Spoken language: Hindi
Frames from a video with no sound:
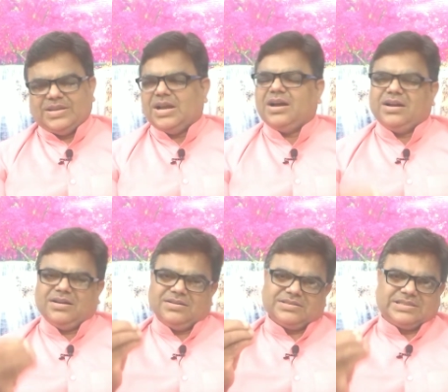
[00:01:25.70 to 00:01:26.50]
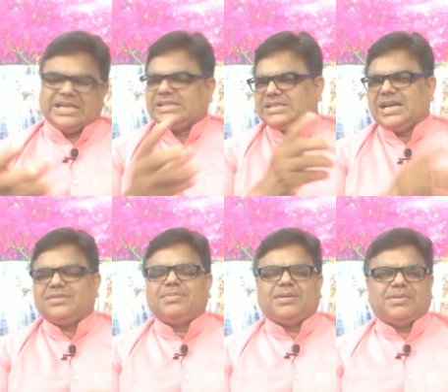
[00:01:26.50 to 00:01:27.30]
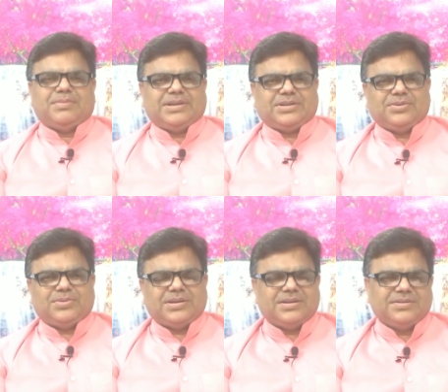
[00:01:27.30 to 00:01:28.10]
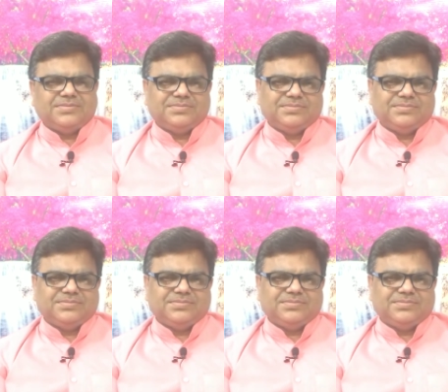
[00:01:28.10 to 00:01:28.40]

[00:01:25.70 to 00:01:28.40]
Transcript: कि यहां साक्षात बाबा बैठे हुए हैं